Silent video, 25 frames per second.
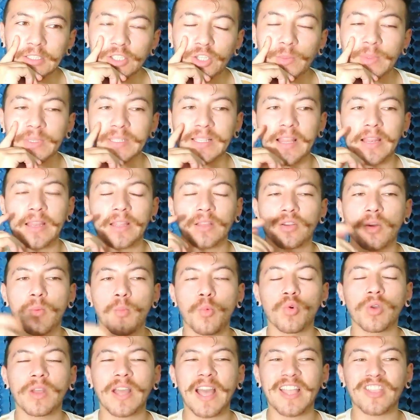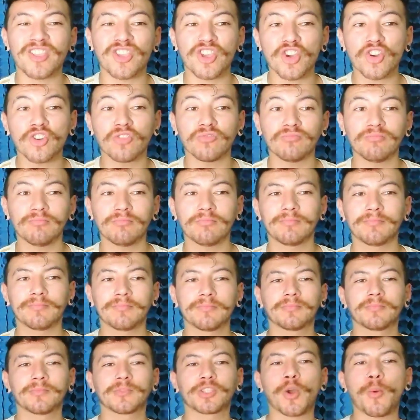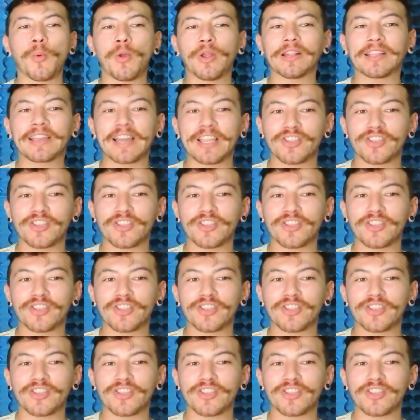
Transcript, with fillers: no me sale, como un cañón, como el